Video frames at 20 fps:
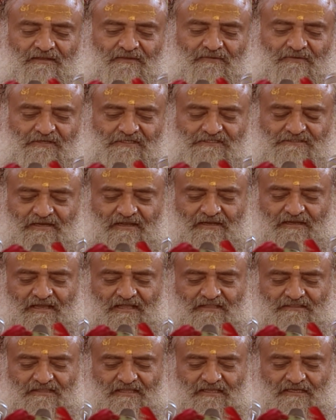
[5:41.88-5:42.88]
कृष्ण
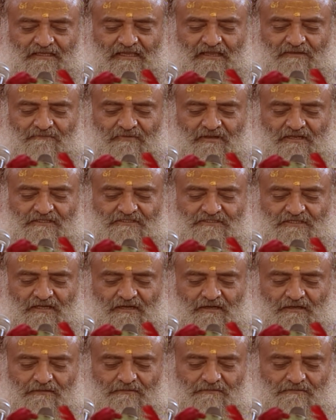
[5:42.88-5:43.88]
कहते हैं केवल
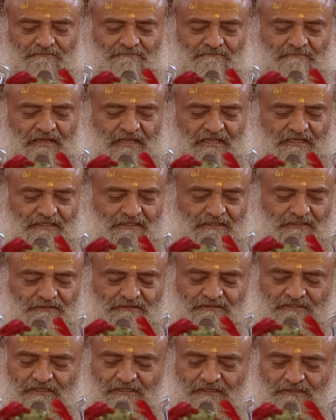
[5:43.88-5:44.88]
जल मय
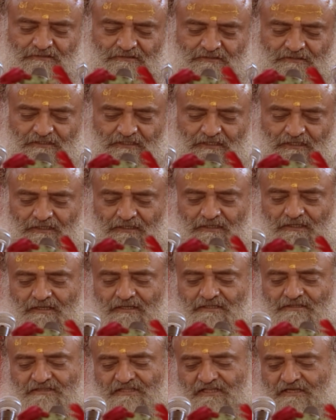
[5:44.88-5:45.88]
तीर्थ ही
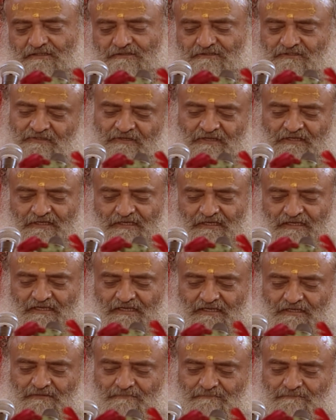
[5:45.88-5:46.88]
तीर्थ नहीं है